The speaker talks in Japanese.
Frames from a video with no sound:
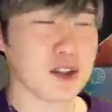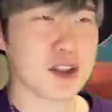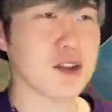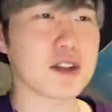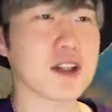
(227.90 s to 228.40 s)

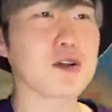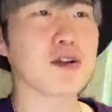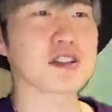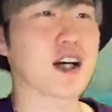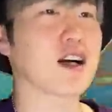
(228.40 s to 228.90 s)
子乗ってる
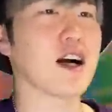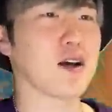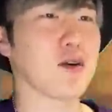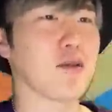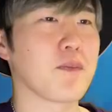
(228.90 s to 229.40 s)
ようじゃあかん
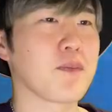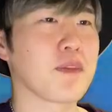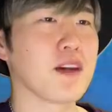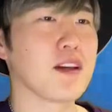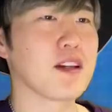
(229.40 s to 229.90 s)
よ。
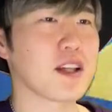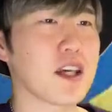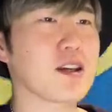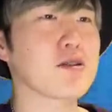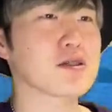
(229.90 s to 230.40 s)
で、
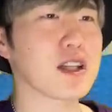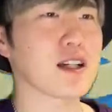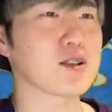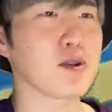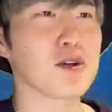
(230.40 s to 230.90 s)
結局
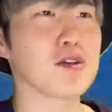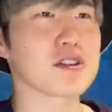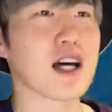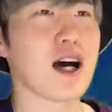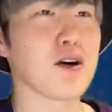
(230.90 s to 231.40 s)
さ、そういう
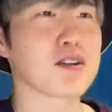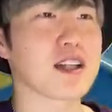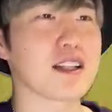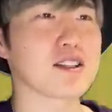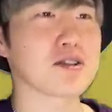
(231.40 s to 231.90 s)
さ、煽っ
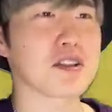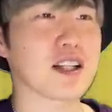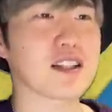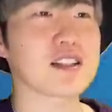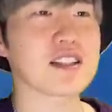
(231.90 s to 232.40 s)
たりする
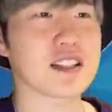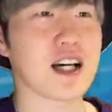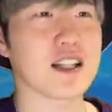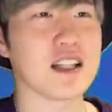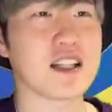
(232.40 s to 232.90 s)
形で
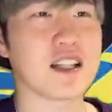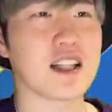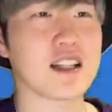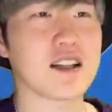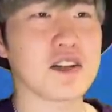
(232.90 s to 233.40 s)
さ、人気
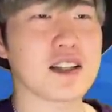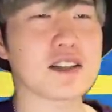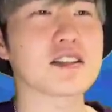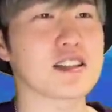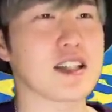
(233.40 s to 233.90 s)
出てるや
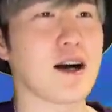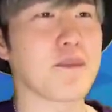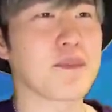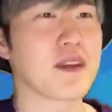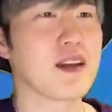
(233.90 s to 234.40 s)
つってさ、
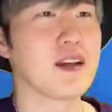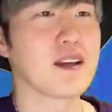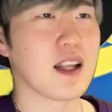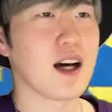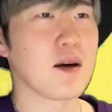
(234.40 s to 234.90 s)

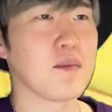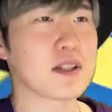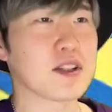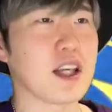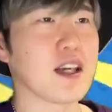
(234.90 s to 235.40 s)
な
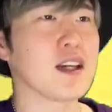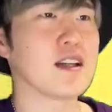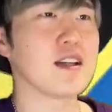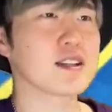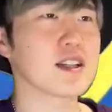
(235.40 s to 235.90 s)
別に
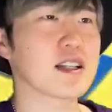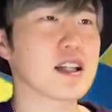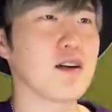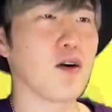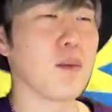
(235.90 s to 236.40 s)
リスナー
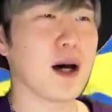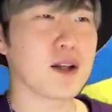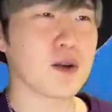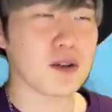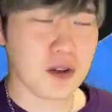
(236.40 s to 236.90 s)
さんお前
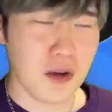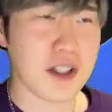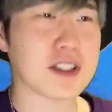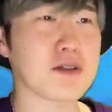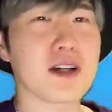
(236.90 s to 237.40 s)
のこと応
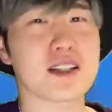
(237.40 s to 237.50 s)
援してるわけ